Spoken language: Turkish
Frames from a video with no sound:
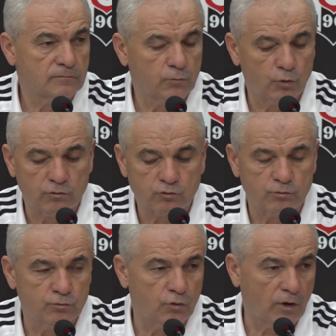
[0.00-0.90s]
Bugün
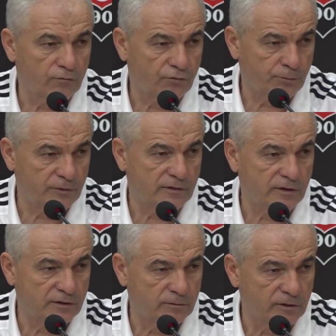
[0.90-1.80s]
hafif bir ter
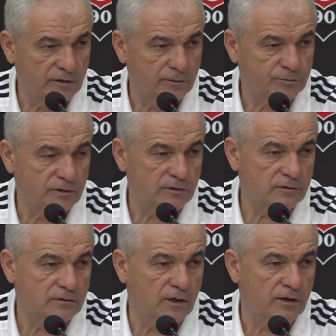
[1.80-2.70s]
idmanı yapacağız.
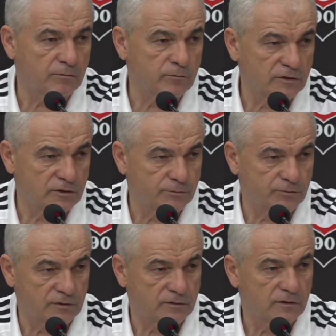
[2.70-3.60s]
Yarın maç
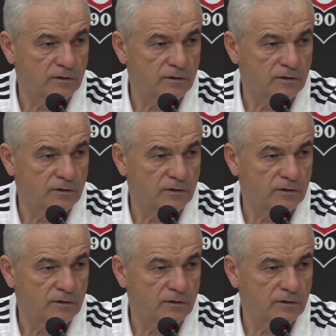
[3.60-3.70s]
yapacağız.